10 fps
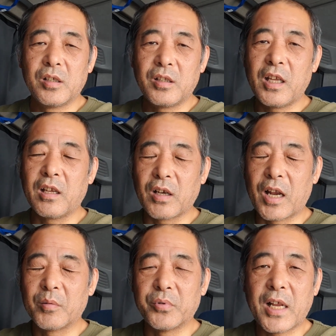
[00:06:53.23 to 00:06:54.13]
ね、
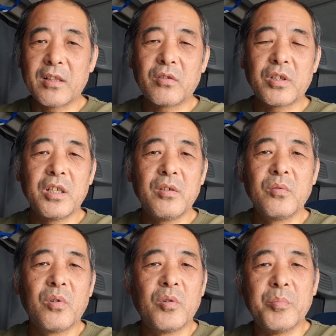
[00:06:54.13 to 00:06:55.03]
あの、ブランド
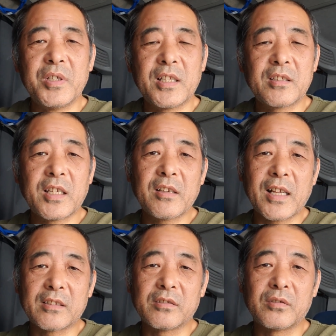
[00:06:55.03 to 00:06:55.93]
品を見せつける
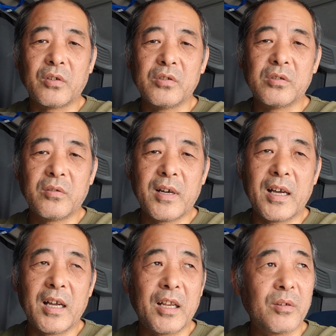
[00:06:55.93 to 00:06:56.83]
やつというの
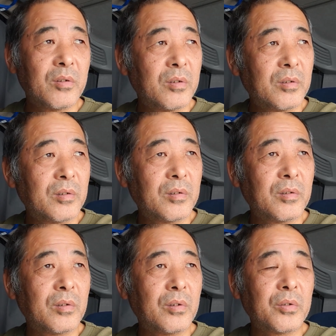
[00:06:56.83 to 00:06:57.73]
は、あ
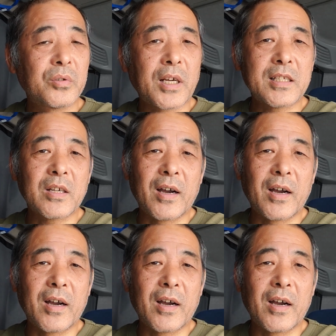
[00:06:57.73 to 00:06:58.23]
のー、ほんと価値